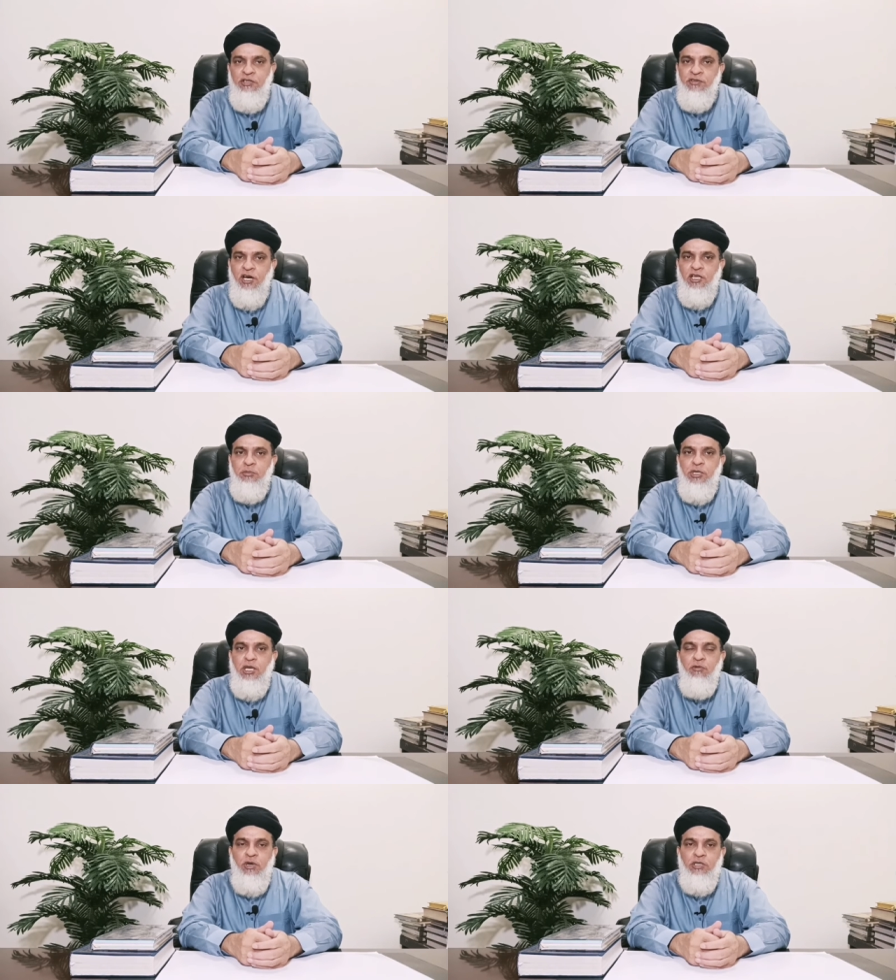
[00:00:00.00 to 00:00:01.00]
इस आयत में
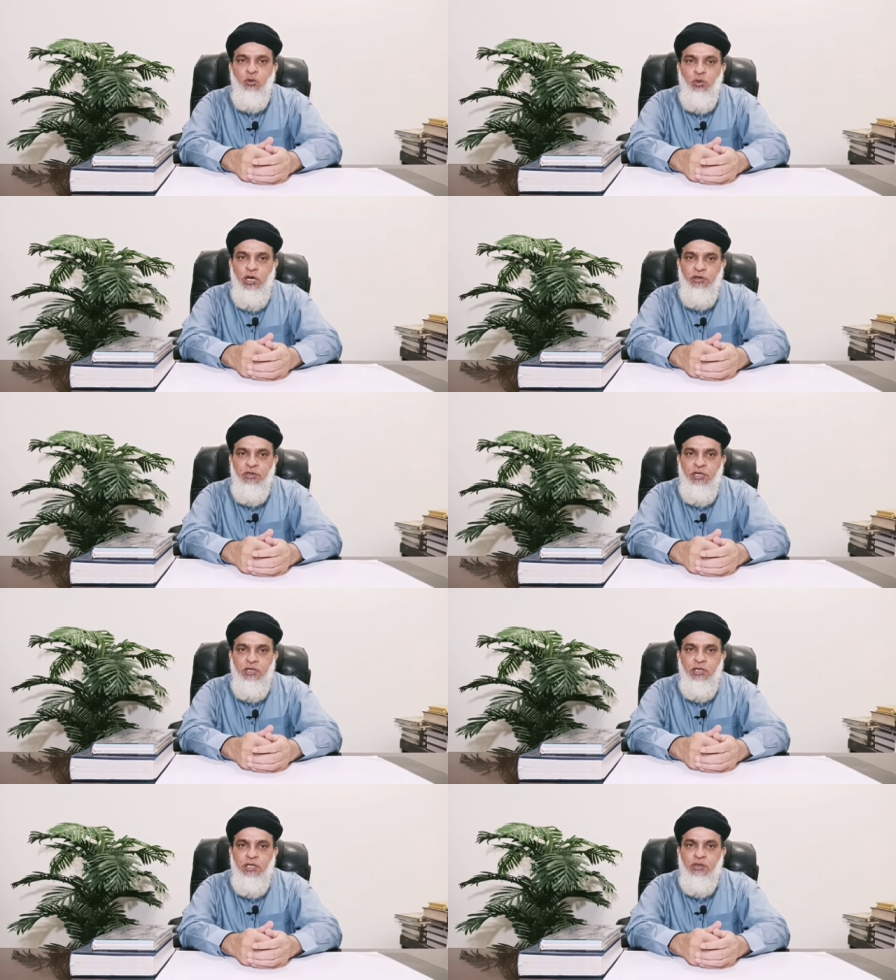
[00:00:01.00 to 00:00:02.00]
अल्लाह वहदा
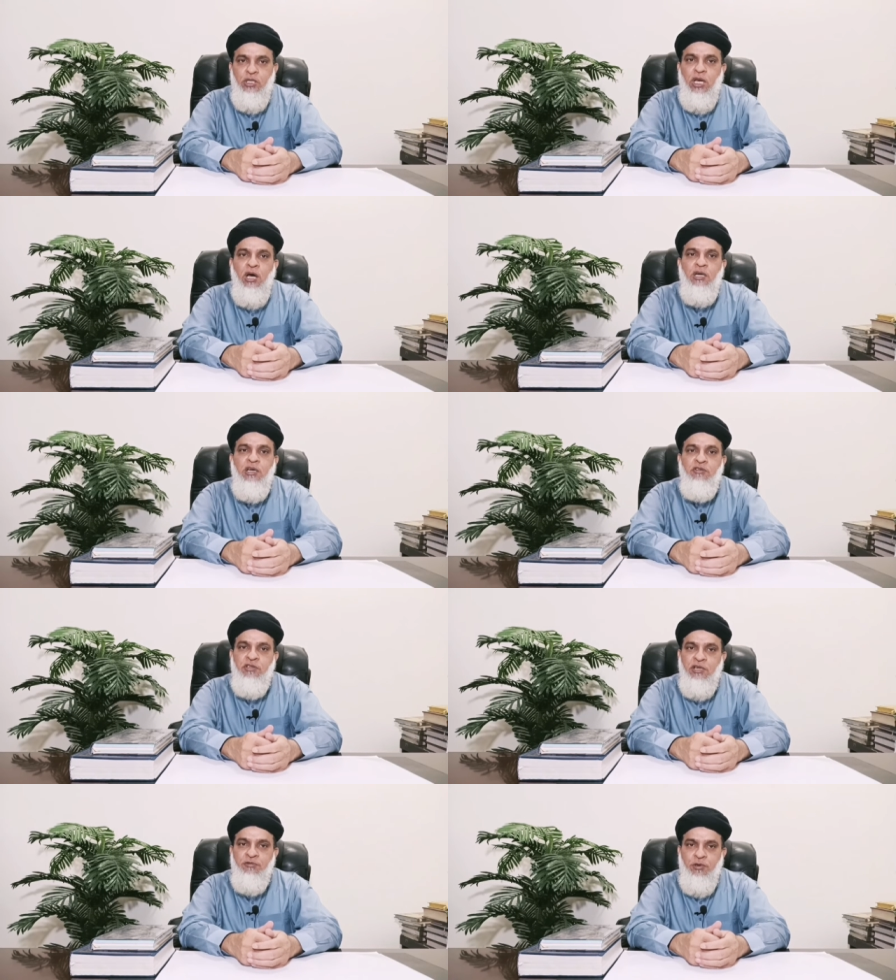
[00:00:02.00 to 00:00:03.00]
शरीक ने तलाक का
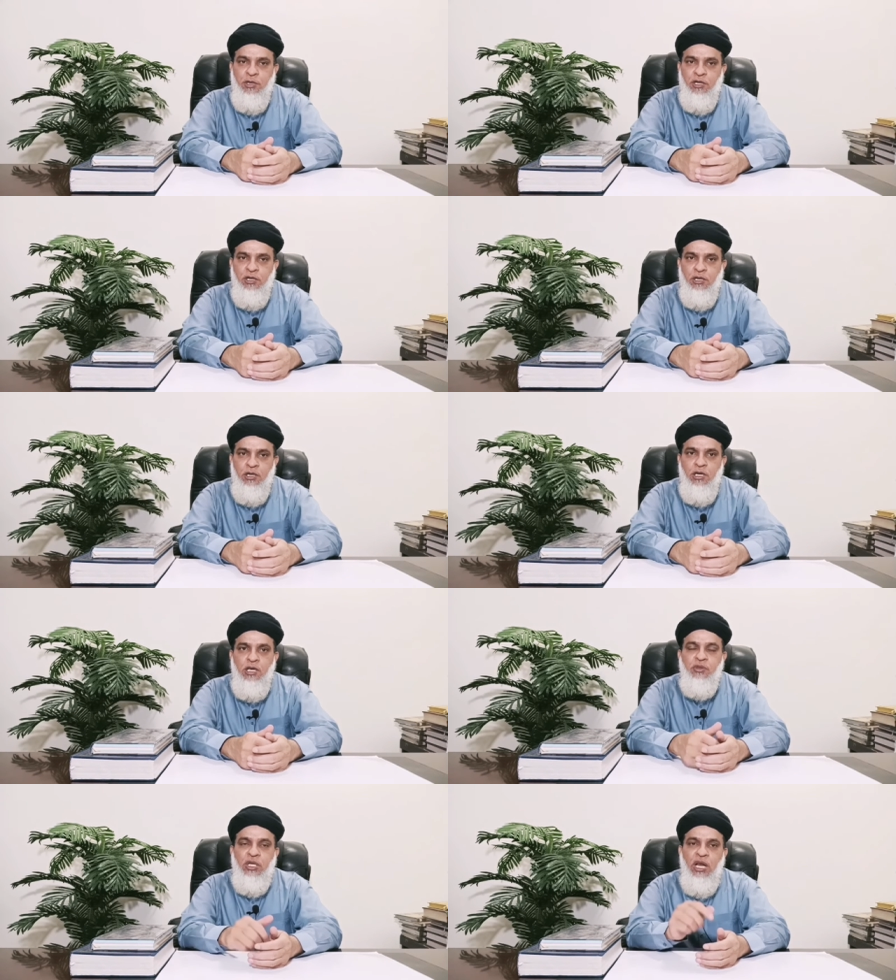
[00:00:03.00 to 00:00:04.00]
जिक्र फरमाया है
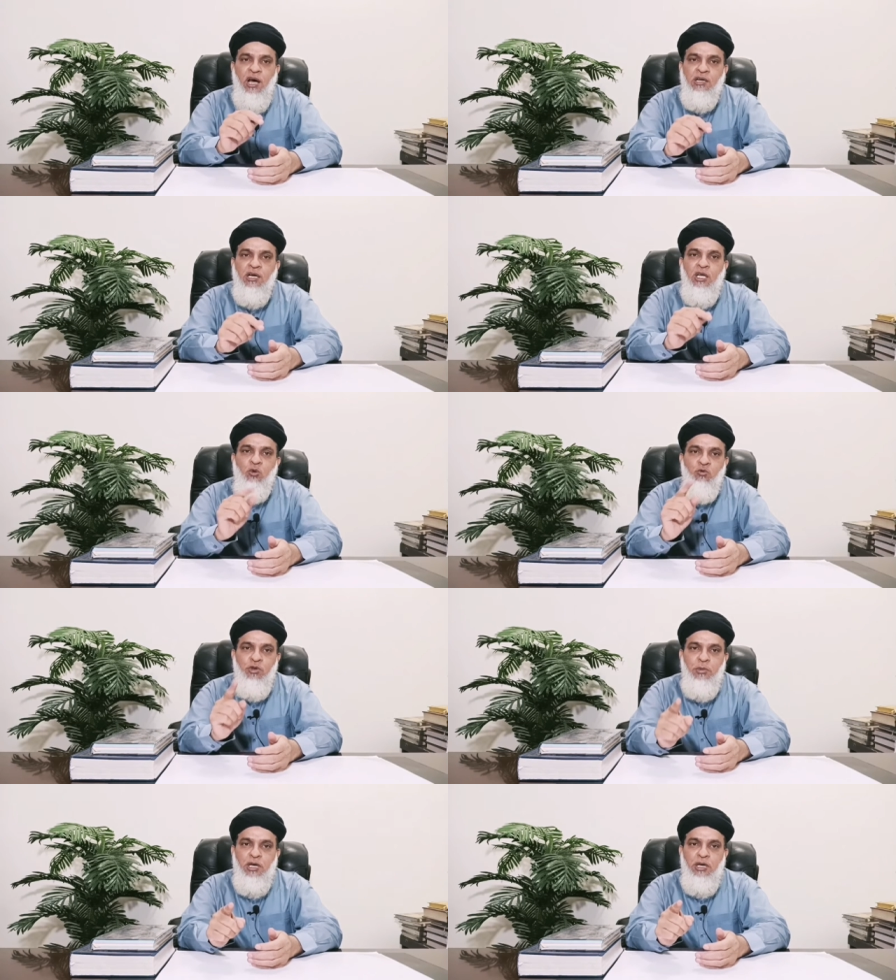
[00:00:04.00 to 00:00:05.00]
तलाक का
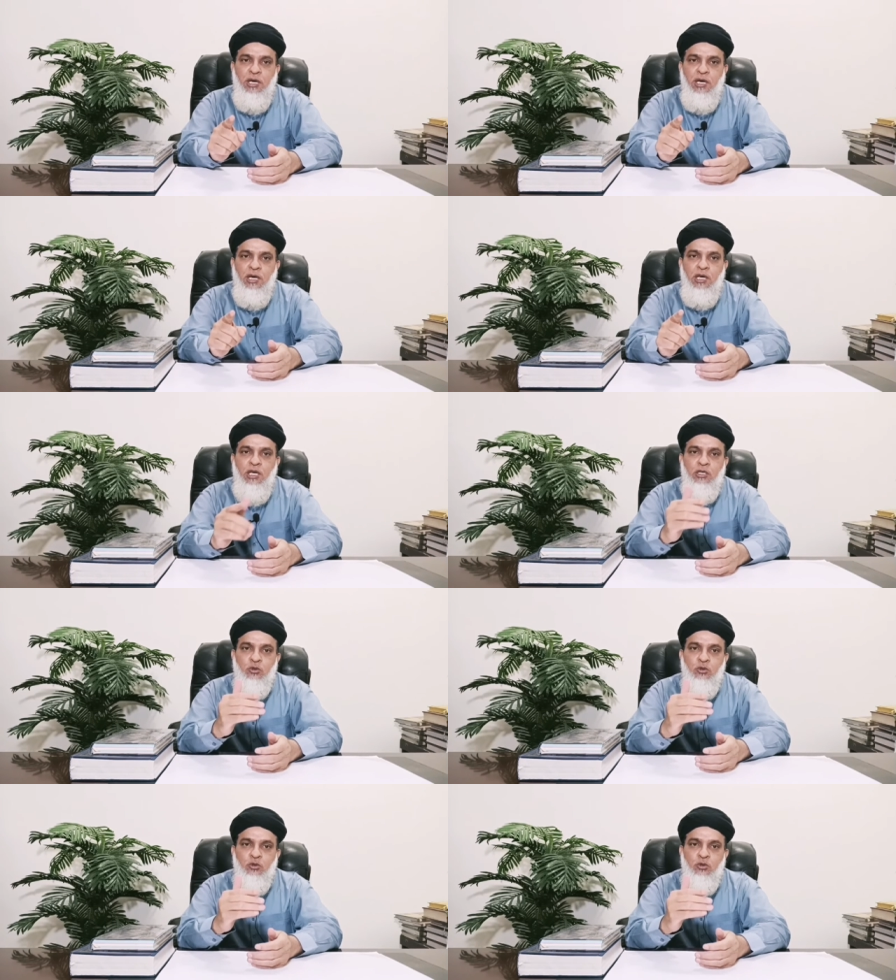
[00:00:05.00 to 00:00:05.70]
लघवी माना है